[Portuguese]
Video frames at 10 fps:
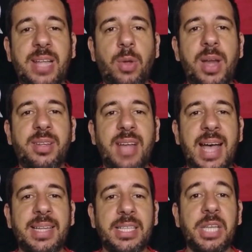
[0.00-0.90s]

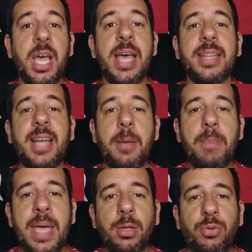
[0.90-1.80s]
atualizadas
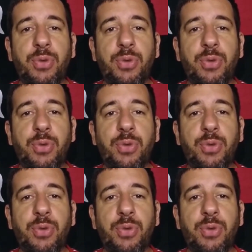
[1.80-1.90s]
também do